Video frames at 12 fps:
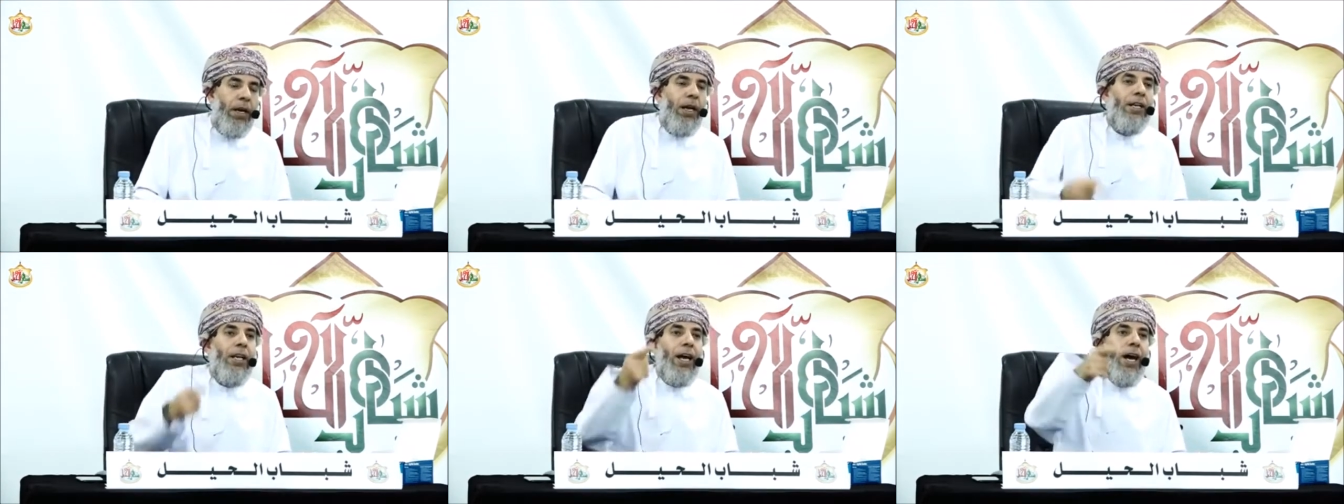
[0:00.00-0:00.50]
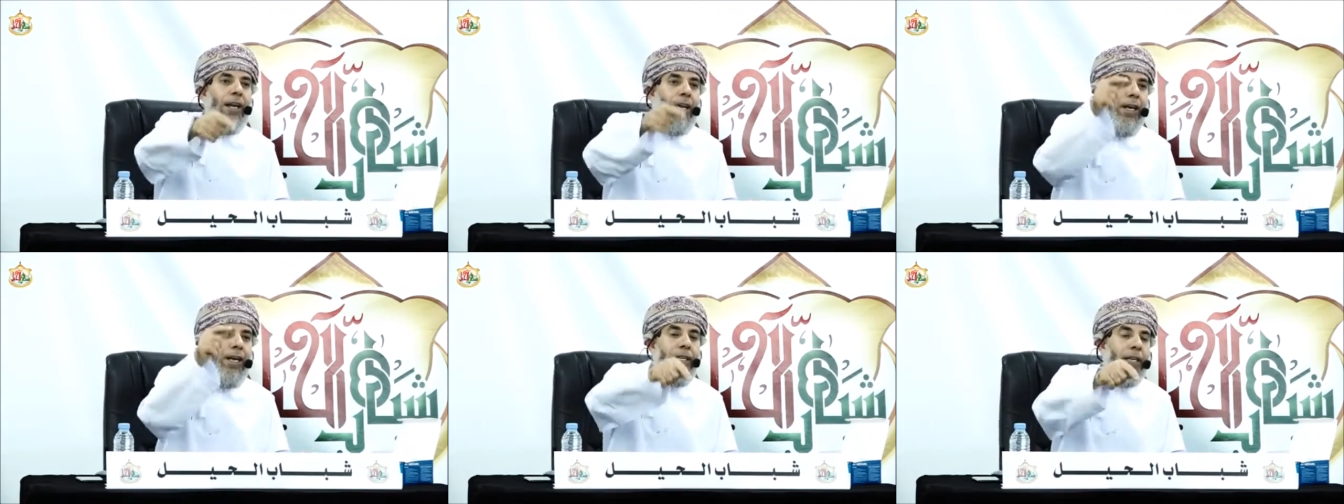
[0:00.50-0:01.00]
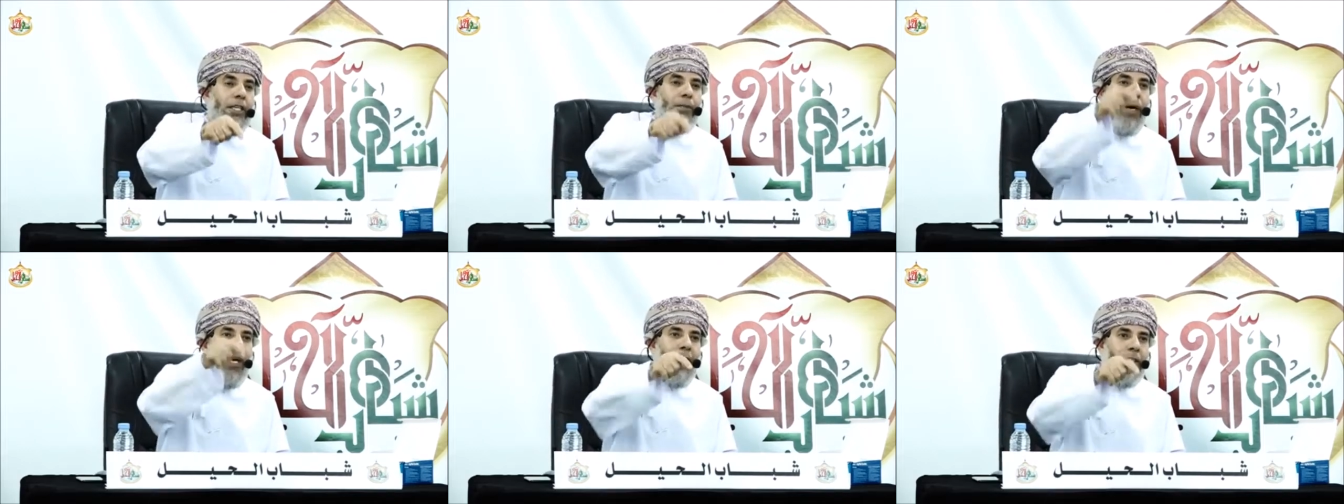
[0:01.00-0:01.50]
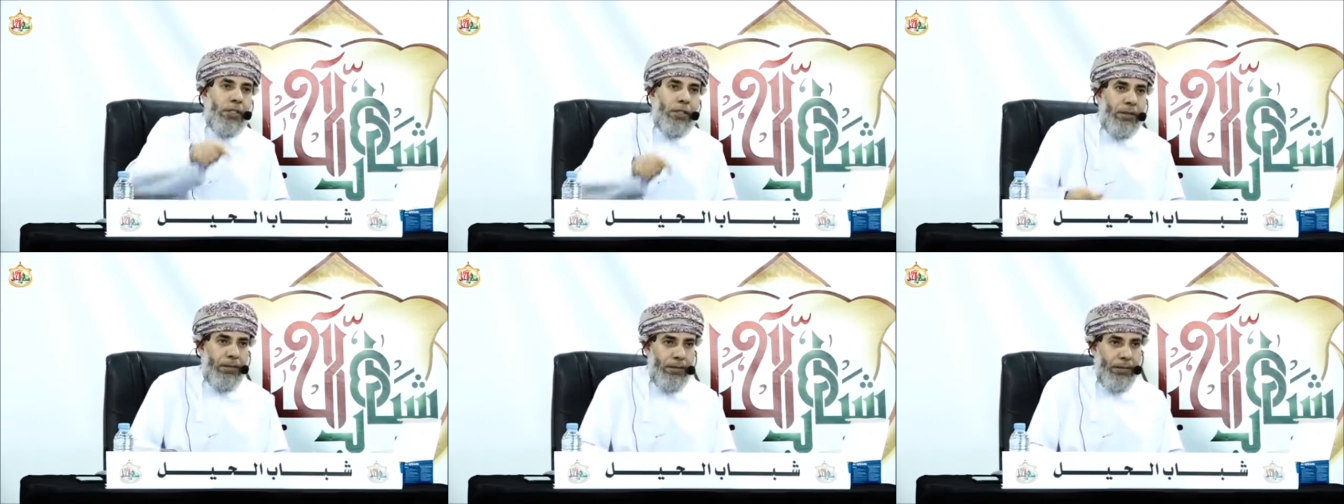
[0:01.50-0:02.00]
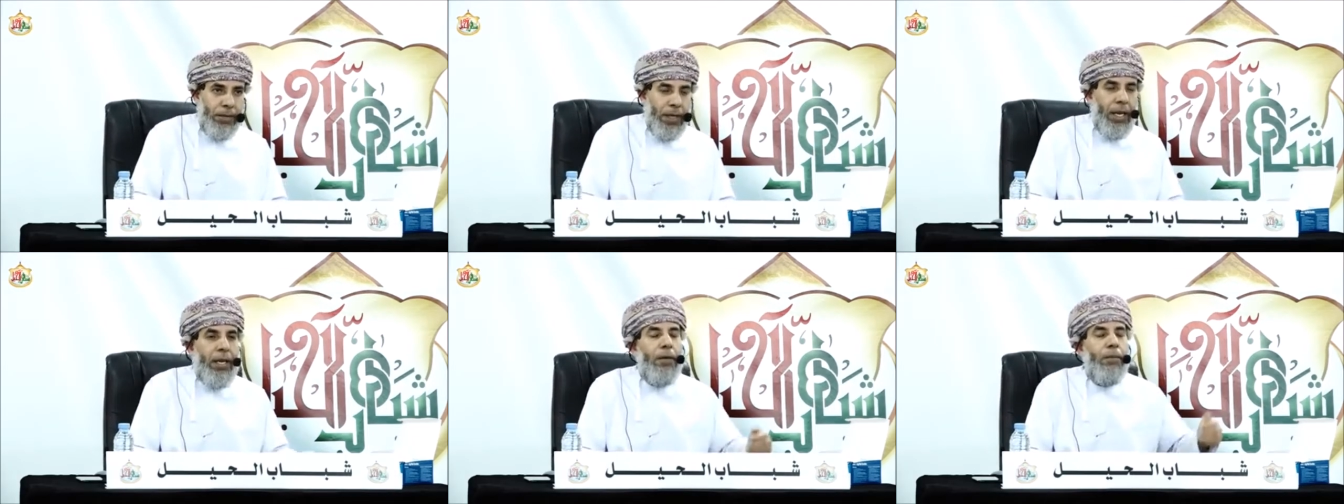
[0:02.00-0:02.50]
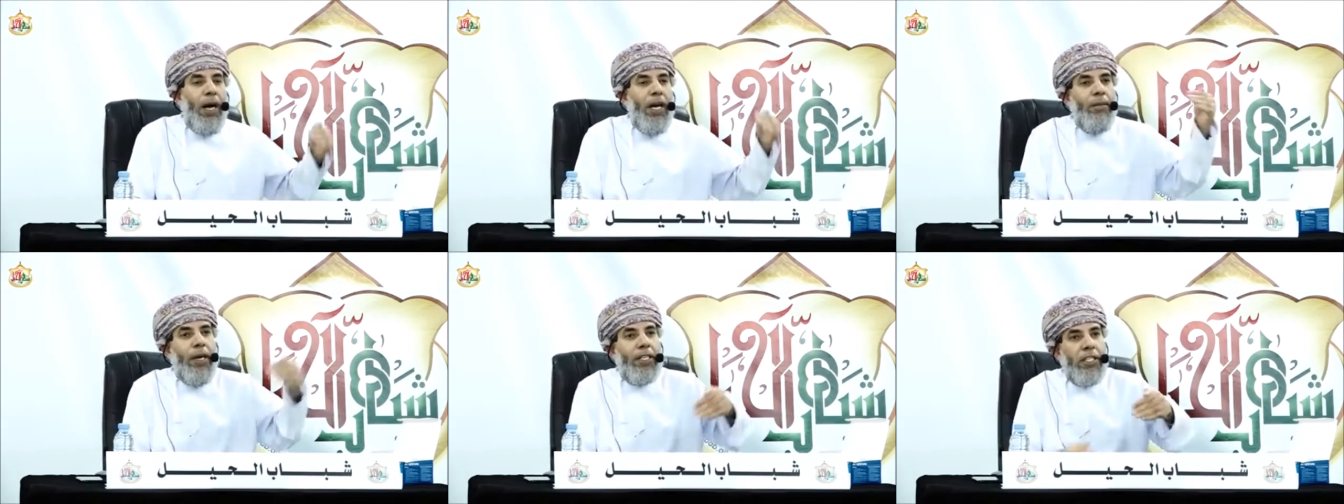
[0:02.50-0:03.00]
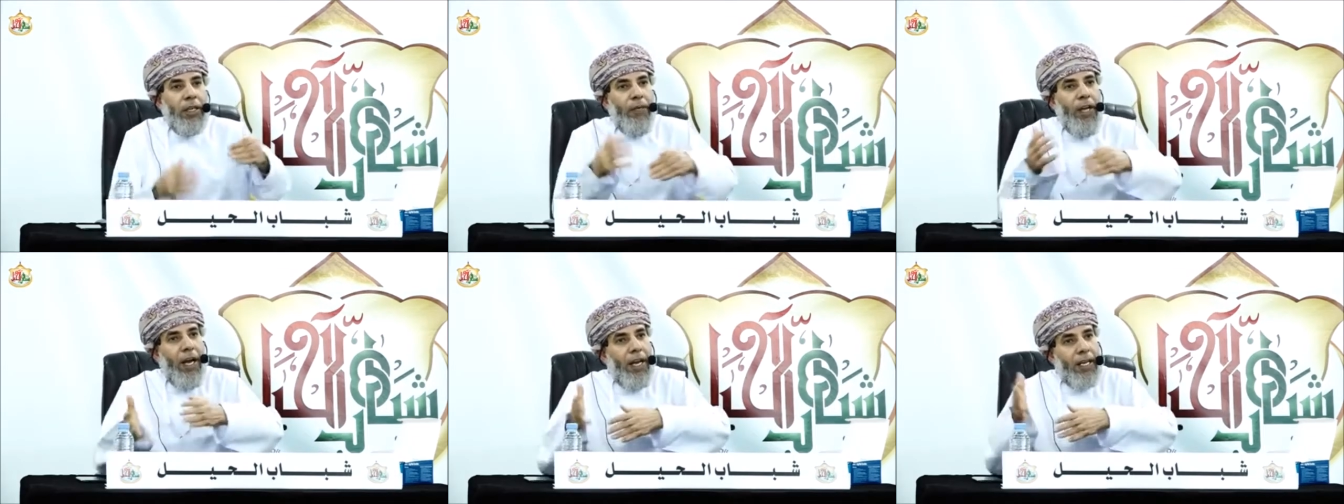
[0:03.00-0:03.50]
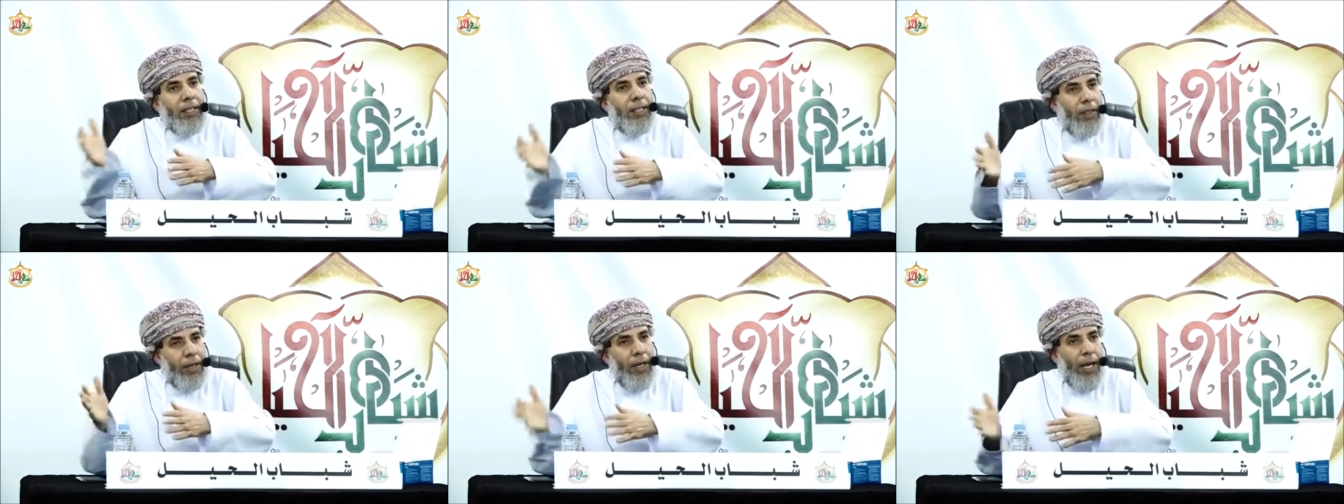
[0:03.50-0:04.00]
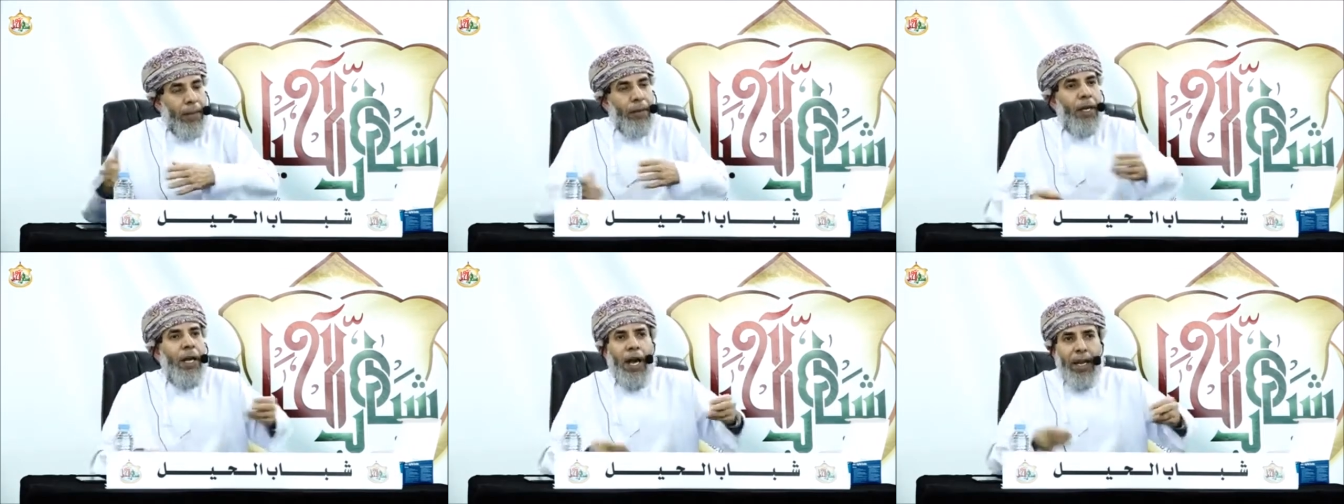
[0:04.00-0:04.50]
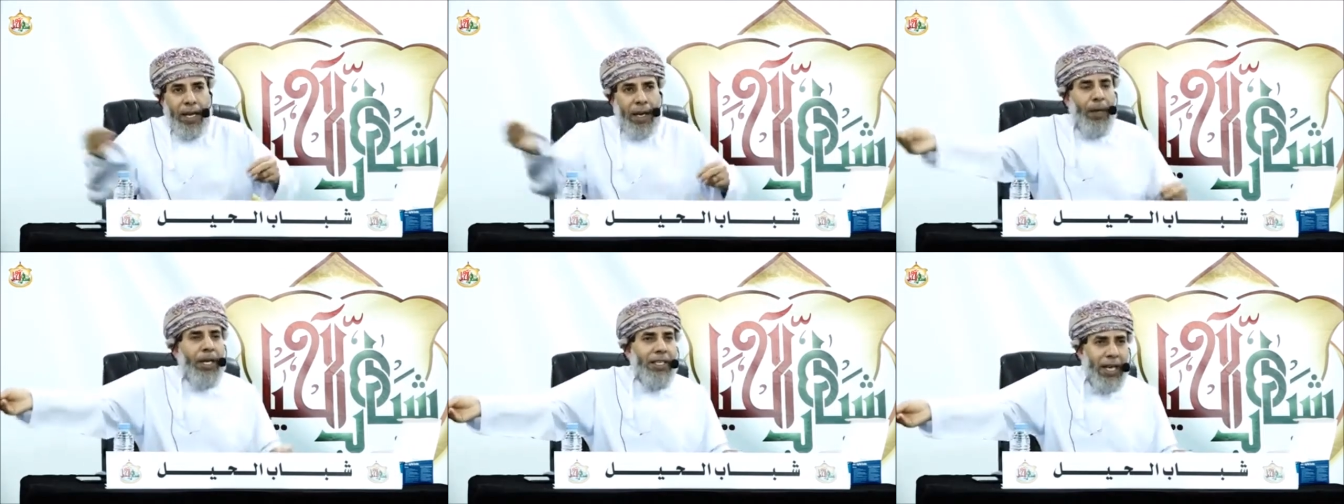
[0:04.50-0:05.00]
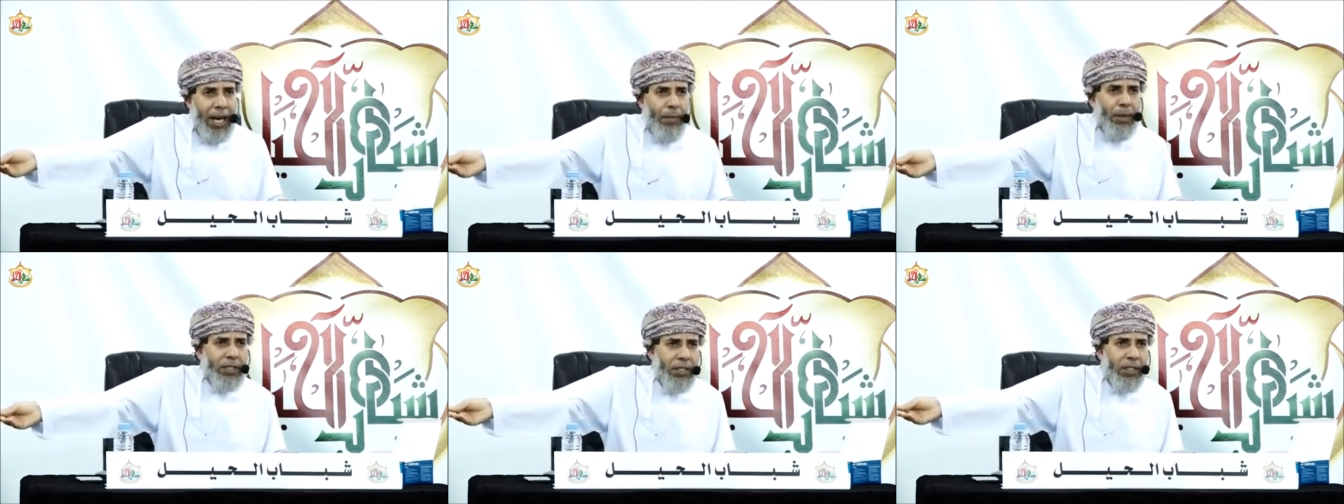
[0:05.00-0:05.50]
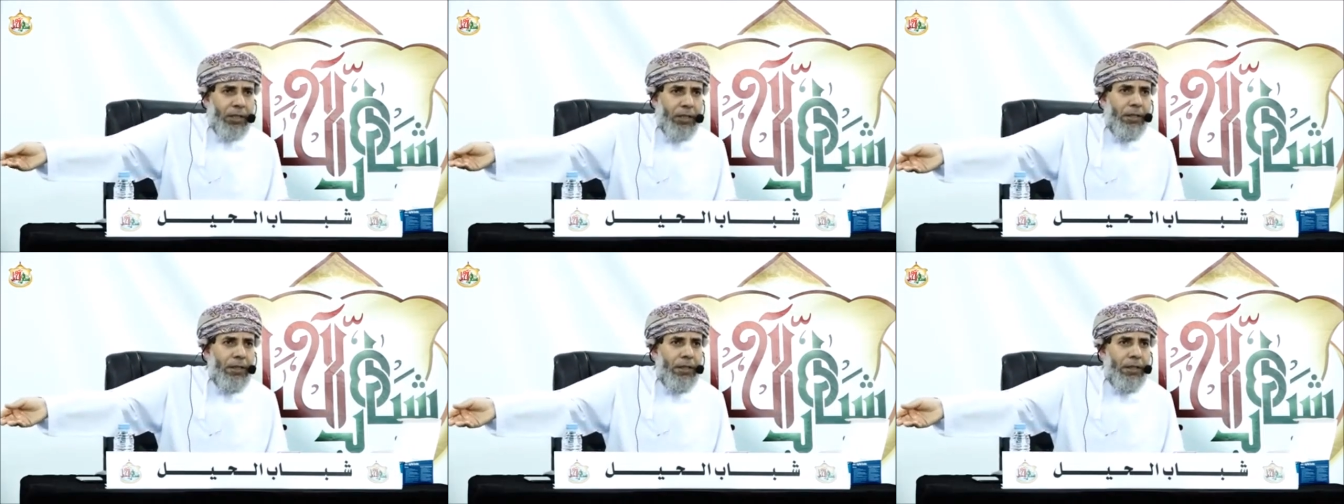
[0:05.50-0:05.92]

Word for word: أن الآن الحين أصبح إيش لأن بعد ما اكتشفنا حالات أثناء الحمل أنا قبل أيام بسيطة